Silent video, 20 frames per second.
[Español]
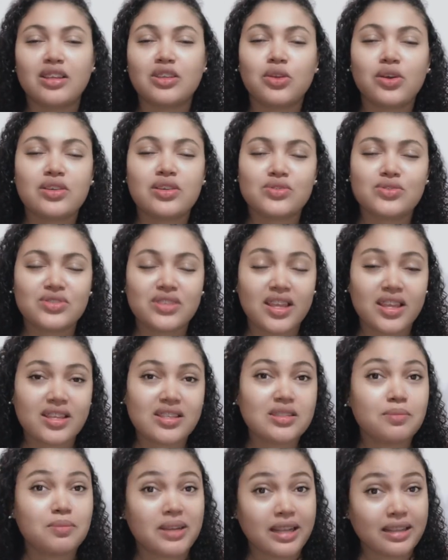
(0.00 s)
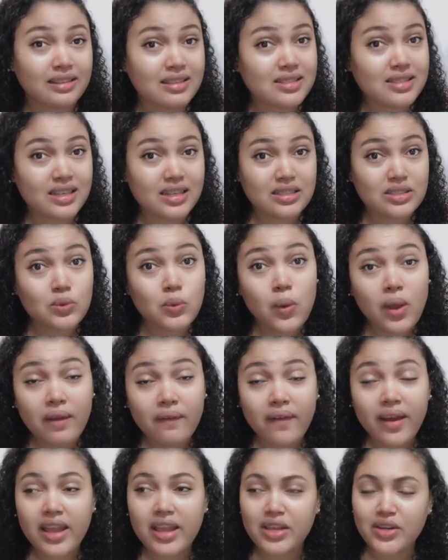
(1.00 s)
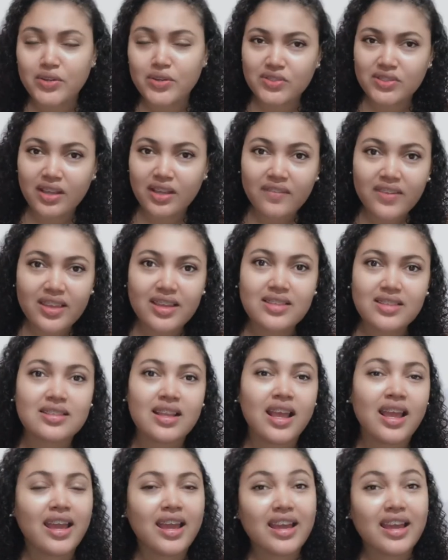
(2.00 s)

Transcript: a todas ustedes y para ti si eres nueva y no sabías,